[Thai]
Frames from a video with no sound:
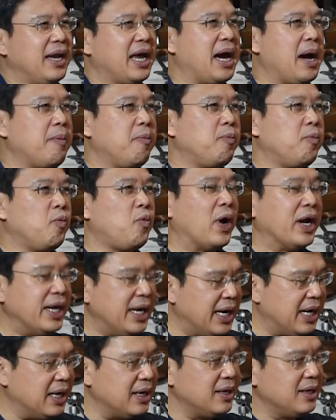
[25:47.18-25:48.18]
นะครับวัน
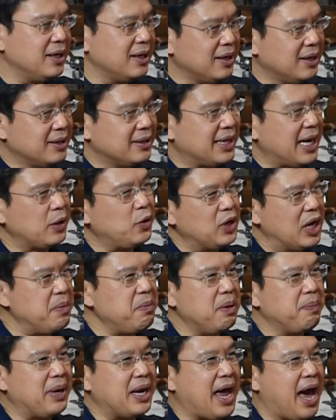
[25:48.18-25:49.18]
หนึ่งถ้าตรง
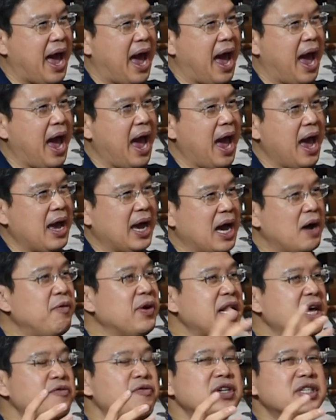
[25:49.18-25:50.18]
นี้มีปัญหาคำ
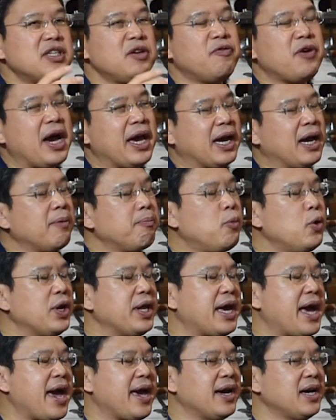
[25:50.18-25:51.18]
ว่า diversify พูด
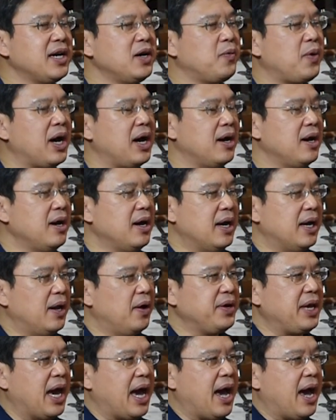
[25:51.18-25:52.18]
ง่ายๆก็คือว่า
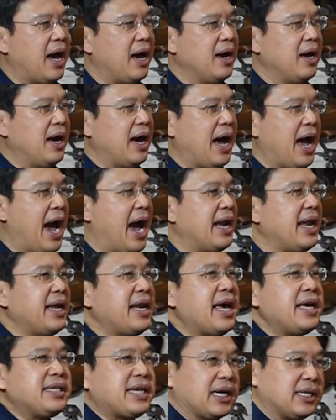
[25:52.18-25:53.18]
เราอย่าหา
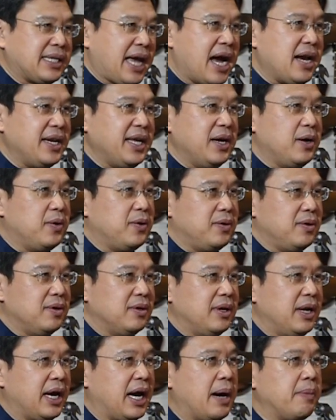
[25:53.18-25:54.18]
รายได้จากทางเดียว
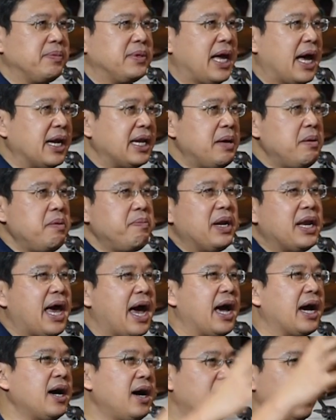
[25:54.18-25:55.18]
นะครับทางนี้มีปัญ
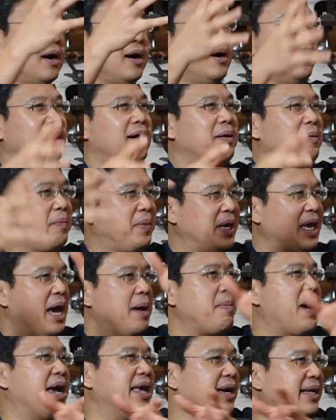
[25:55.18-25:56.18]
หาก็พยา
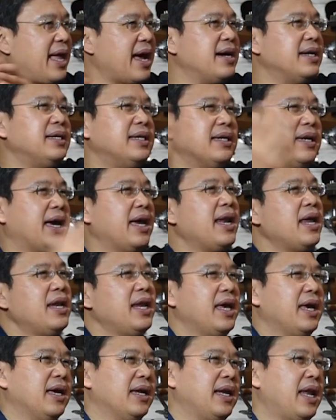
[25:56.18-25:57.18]
ยามหาจากทางอื่นแค่นั้
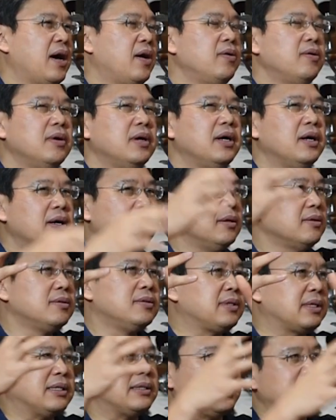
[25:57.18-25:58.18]
นเองแล้ว
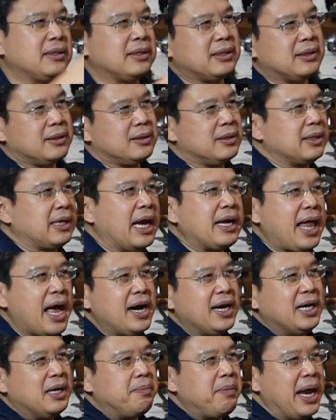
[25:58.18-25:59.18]
ถ้า
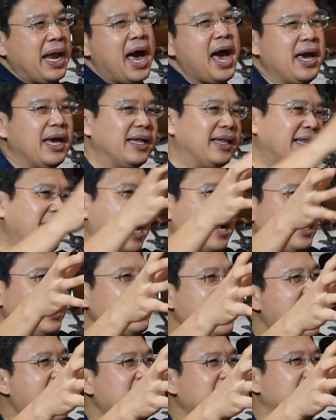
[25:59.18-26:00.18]
ทางอื่นไม่ได้ทาง
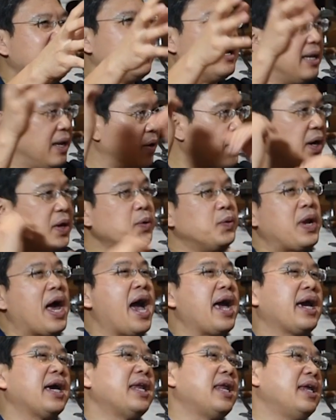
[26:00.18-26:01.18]
นี้ได้เราก็อยู่
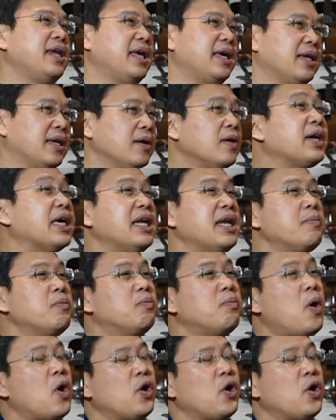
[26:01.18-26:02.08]
ได้แค่นั้นเองต้องคิดในมุ